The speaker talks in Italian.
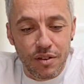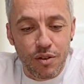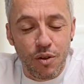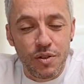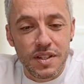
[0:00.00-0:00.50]

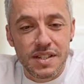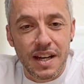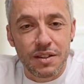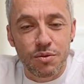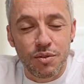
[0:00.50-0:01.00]
ho
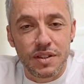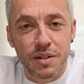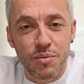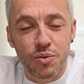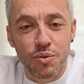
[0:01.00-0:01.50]
iniziato con la
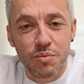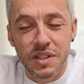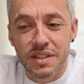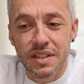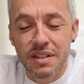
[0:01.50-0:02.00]

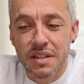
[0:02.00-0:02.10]
Termodolomiti,